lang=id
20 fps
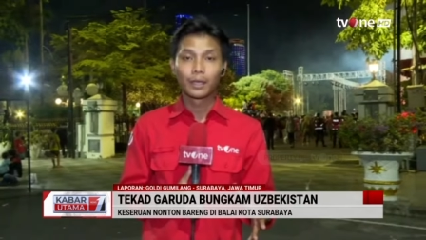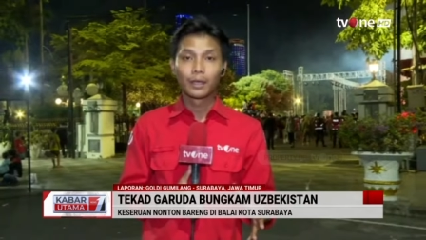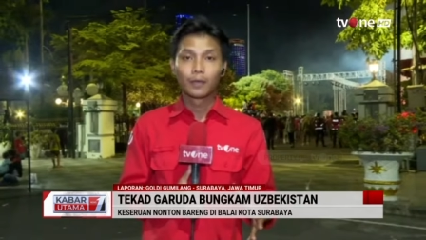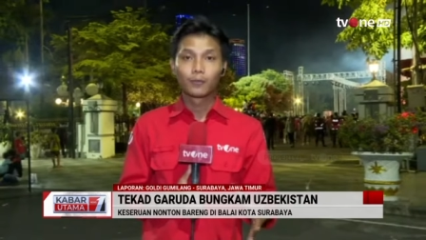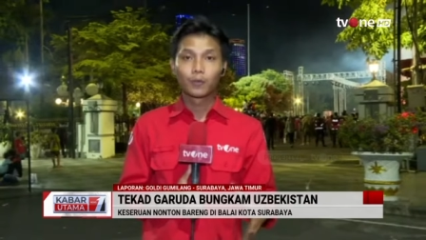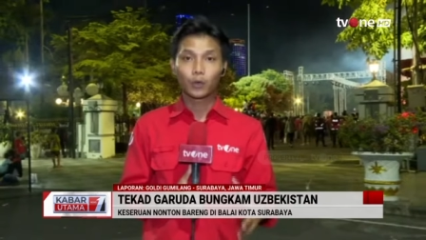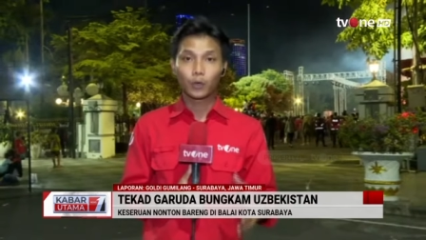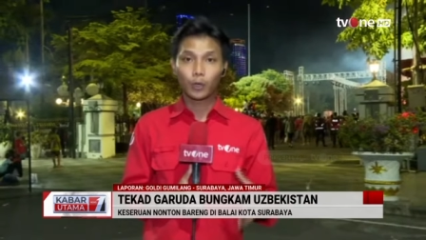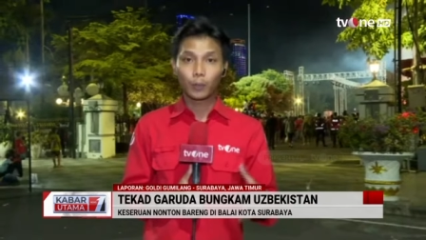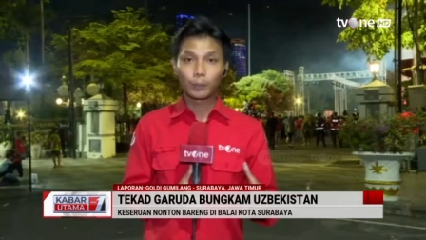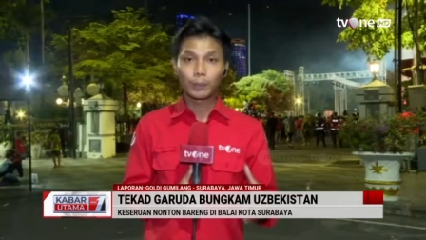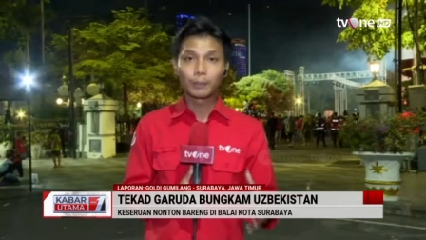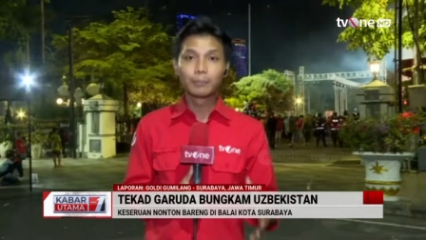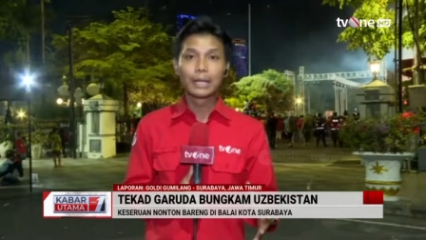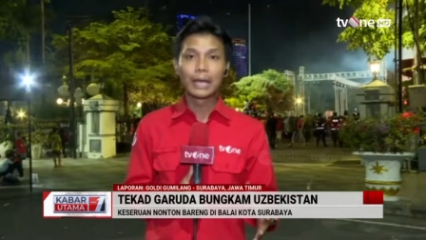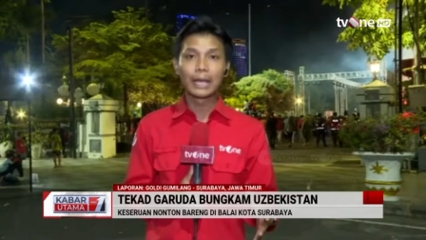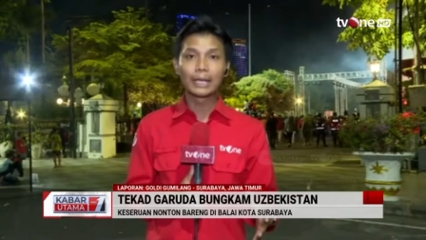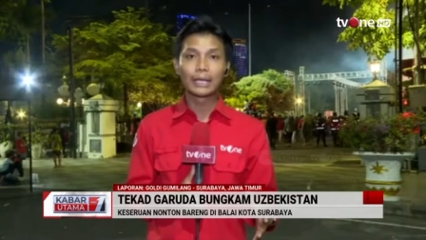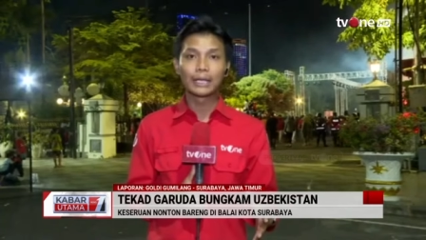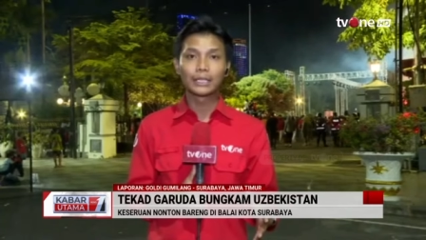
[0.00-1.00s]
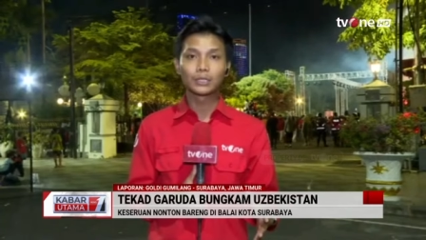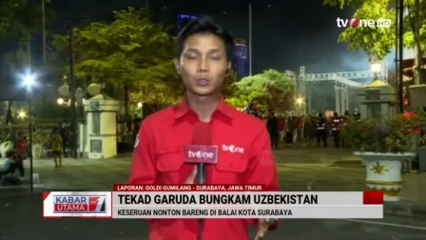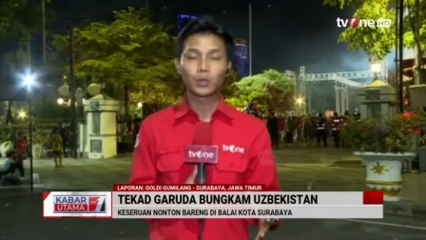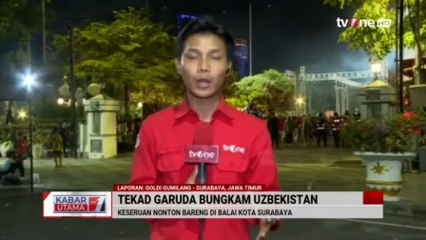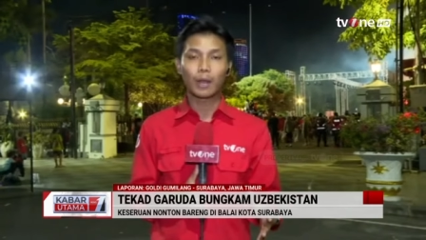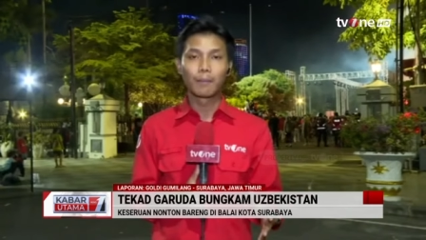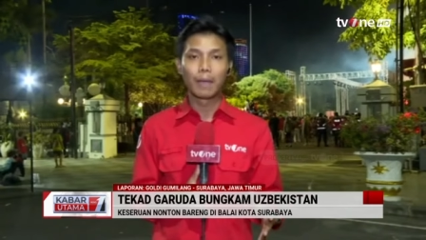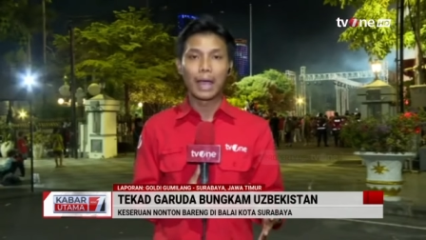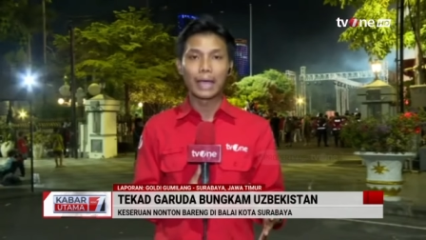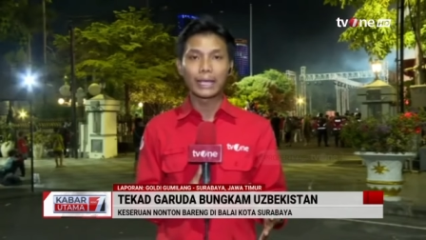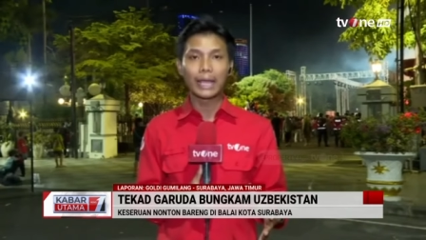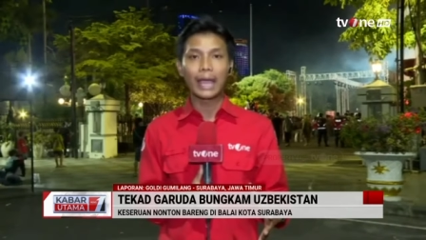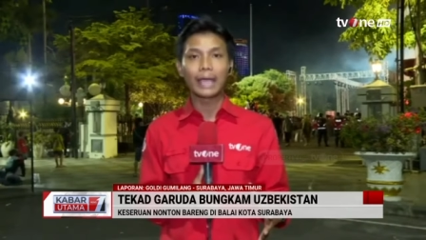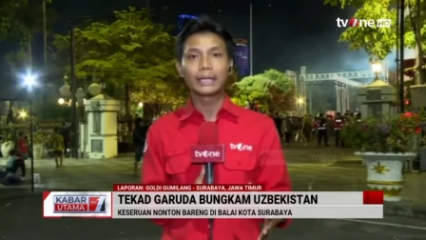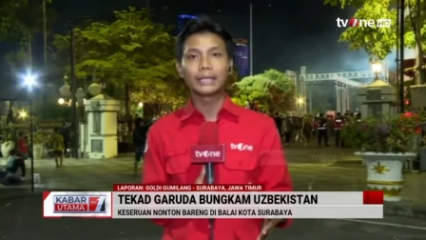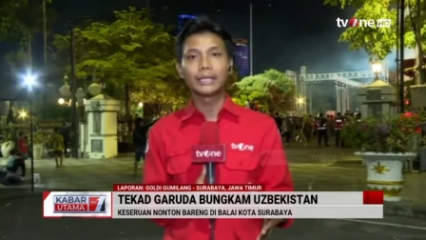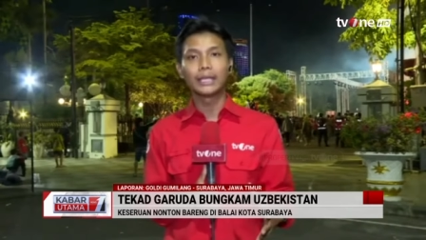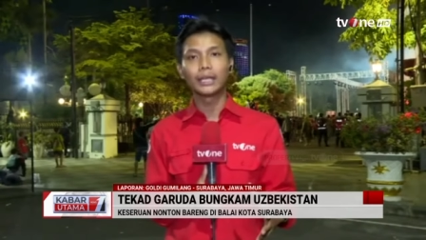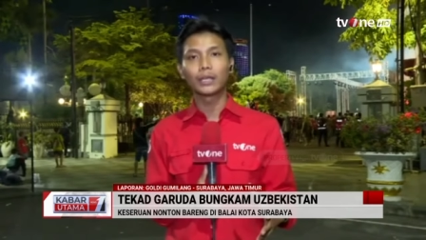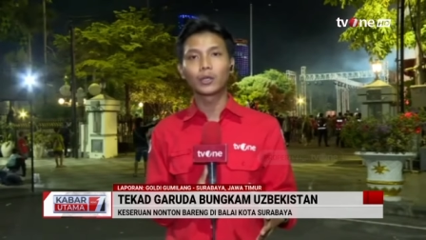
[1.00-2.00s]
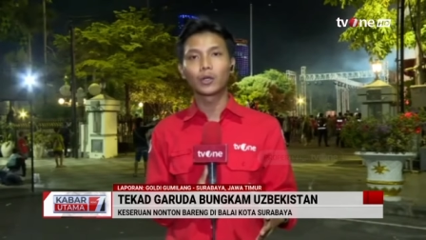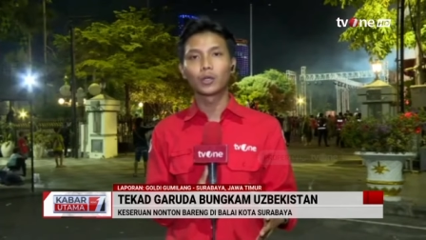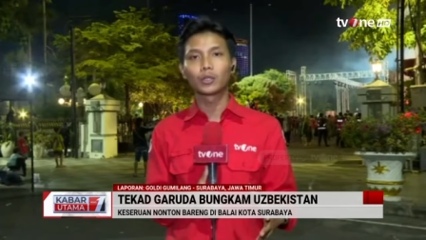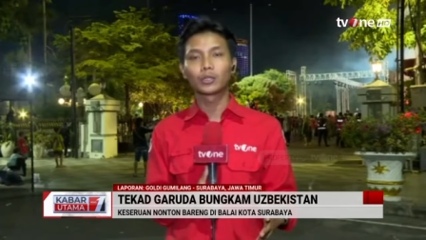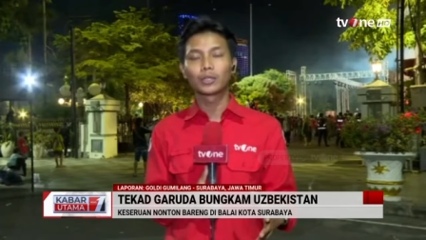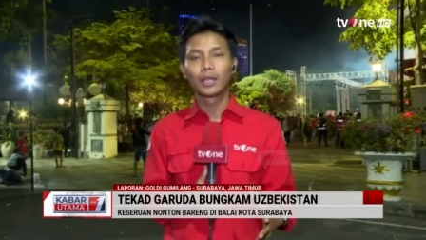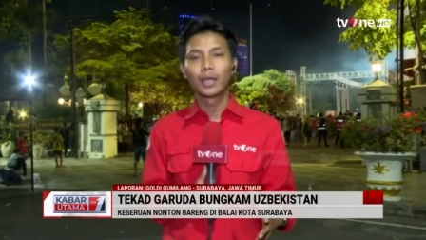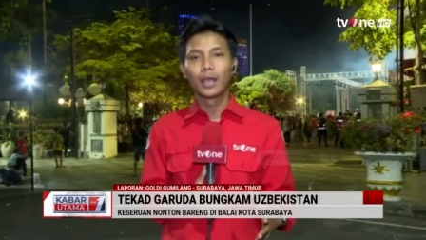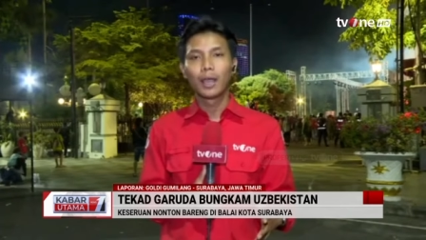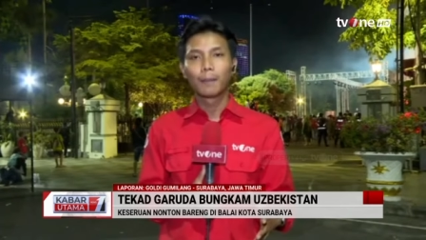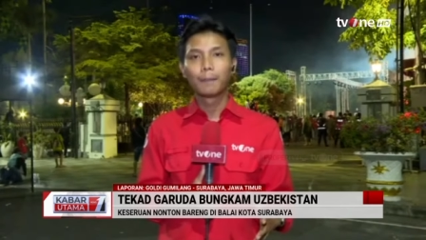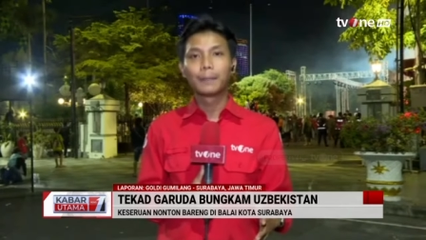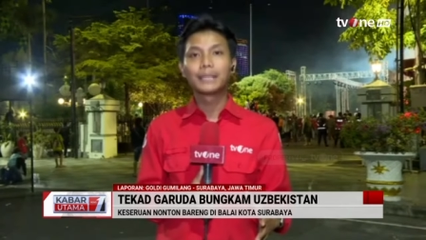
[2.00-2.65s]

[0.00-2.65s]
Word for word: Forkopimda dari Surabaya ini ikut